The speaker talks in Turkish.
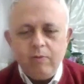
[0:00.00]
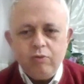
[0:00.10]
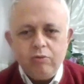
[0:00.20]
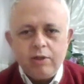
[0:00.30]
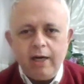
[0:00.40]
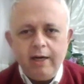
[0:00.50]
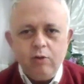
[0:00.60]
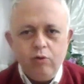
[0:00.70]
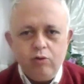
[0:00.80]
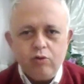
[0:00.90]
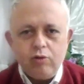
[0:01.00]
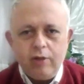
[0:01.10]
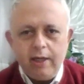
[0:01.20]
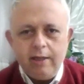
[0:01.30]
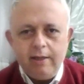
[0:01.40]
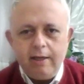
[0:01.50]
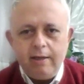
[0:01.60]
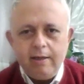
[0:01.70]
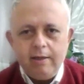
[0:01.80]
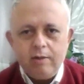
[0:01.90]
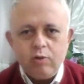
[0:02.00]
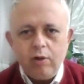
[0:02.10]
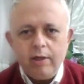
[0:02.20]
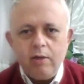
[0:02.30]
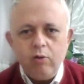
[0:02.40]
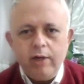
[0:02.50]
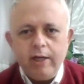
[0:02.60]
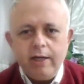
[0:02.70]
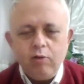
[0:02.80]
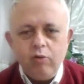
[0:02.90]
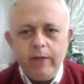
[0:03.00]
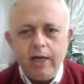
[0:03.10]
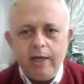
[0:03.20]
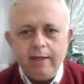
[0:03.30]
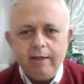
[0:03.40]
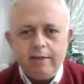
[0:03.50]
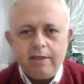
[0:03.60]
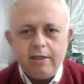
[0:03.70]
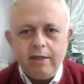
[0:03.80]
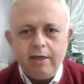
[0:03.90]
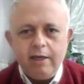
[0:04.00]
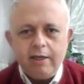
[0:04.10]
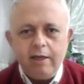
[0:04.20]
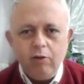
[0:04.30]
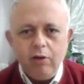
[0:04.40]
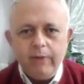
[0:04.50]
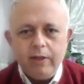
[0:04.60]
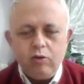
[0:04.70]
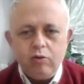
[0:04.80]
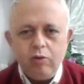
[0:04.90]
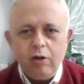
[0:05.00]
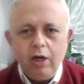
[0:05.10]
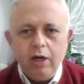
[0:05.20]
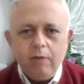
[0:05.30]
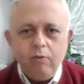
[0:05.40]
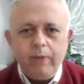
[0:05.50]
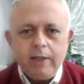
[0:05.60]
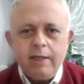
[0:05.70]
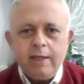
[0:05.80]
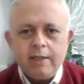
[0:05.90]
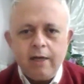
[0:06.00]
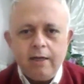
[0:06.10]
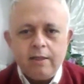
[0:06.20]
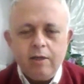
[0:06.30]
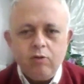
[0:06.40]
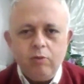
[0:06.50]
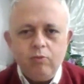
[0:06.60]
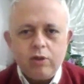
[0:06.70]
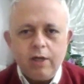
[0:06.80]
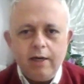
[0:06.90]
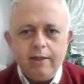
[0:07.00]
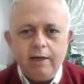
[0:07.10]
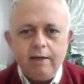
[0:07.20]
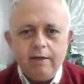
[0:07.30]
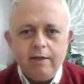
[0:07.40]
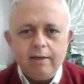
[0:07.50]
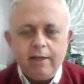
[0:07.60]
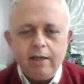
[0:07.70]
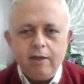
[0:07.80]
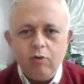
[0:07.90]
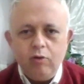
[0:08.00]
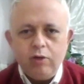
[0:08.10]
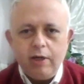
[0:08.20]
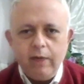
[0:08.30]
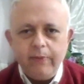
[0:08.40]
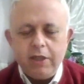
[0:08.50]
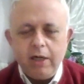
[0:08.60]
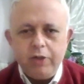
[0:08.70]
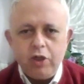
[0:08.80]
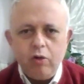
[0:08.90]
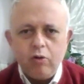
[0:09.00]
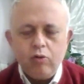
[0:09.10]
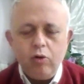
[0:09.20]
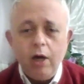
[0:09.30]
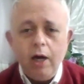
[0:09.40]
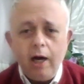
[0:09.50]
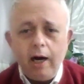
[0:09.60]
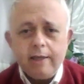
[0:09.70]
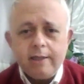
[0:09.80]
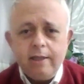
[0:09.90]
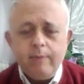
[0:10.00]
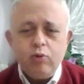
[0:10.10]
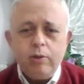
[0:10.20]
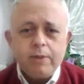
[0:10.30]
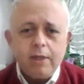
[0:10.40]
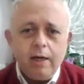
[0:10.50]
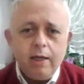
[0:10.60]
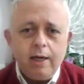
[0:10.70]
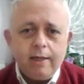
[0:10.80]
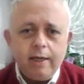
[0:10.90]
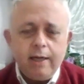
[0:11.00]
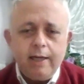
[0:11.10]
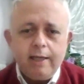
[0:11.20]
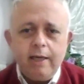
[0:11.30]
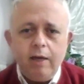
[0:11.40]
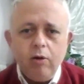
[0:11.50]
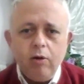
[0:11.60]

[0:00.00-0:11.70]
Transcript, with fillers: bu sahanın oyuncusu değildi. Ee, sonradan oyuna giren Kubilay da hiç e, etkili olamadı. Çünkü bu patates tarlasına dönmüş evet. sahada e, teknik oyuncuların yapacağı bir şey yoktu. Aslında bu tip sahalarda etkili